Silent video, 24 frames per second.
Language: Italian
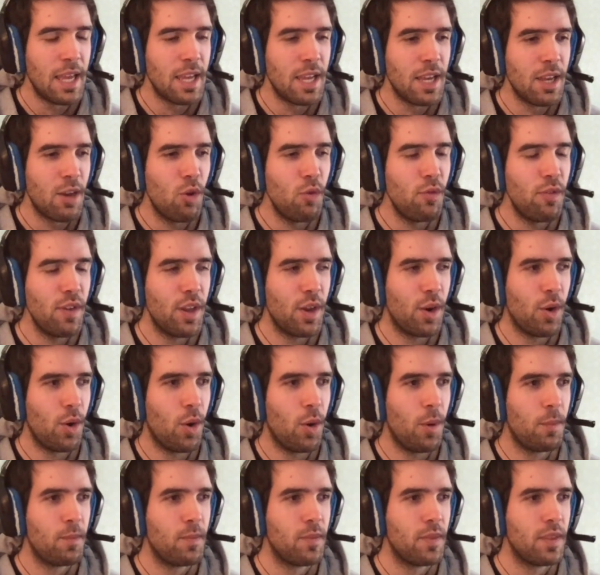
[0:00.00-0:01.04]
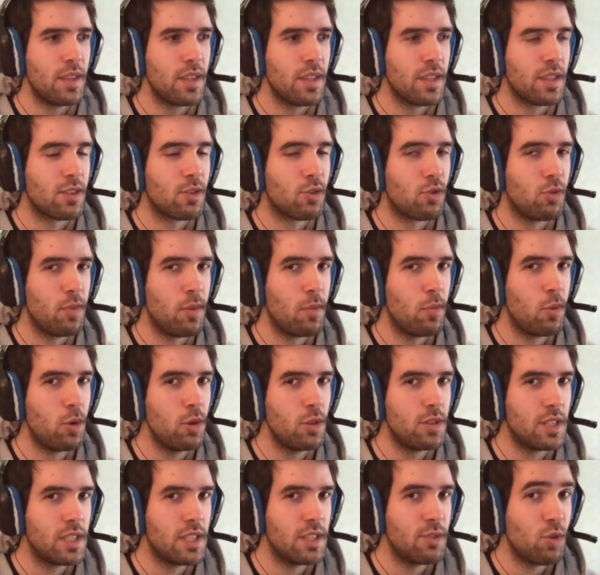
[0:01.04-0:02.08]
ovvero come
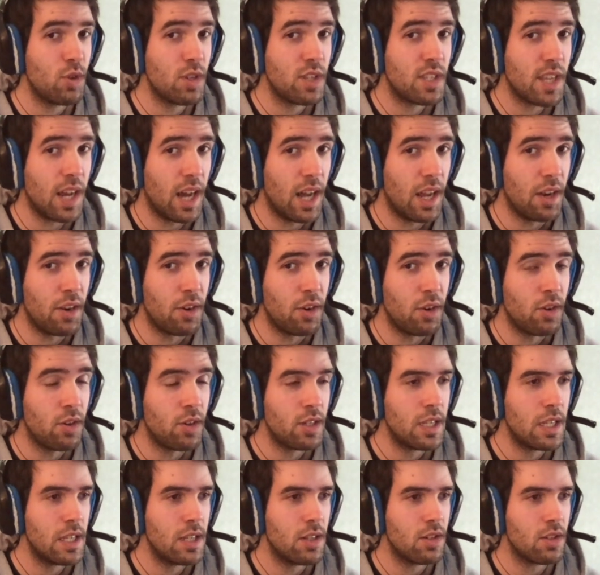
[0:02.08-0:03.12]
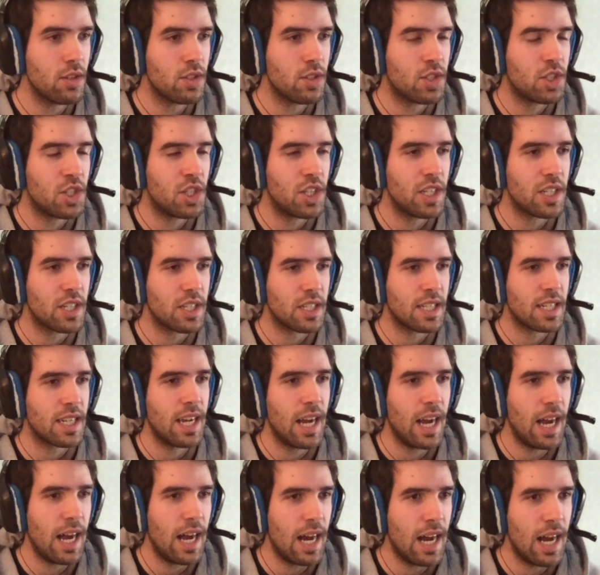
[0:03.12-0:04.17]
molti di voi sanno, io
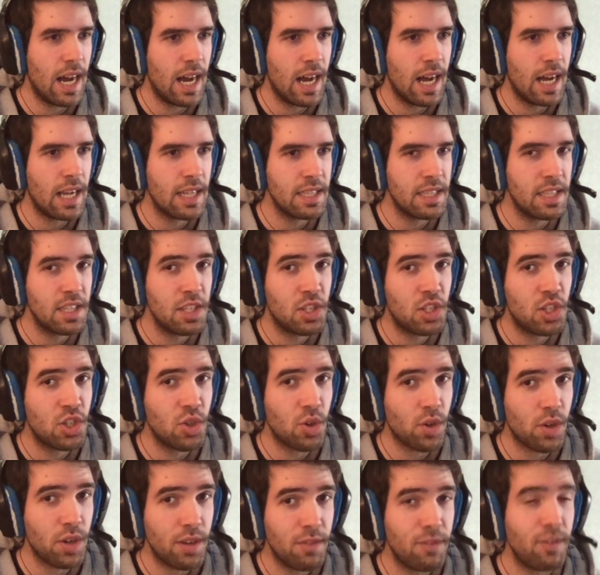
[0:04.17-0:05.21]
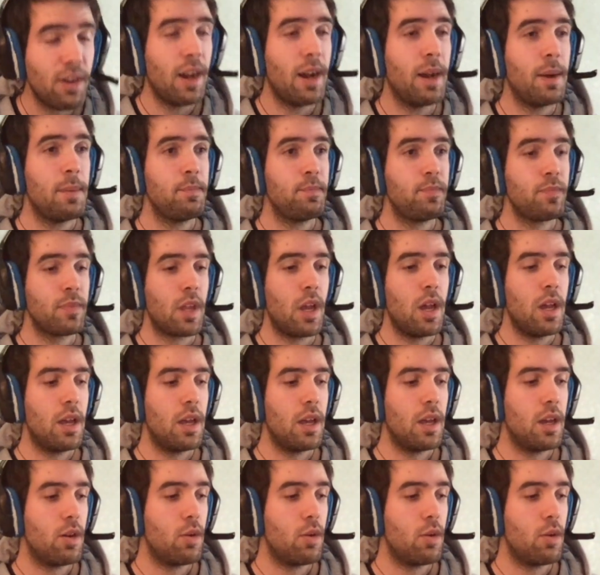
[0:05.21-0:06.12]
circa dieci giorni fa eh,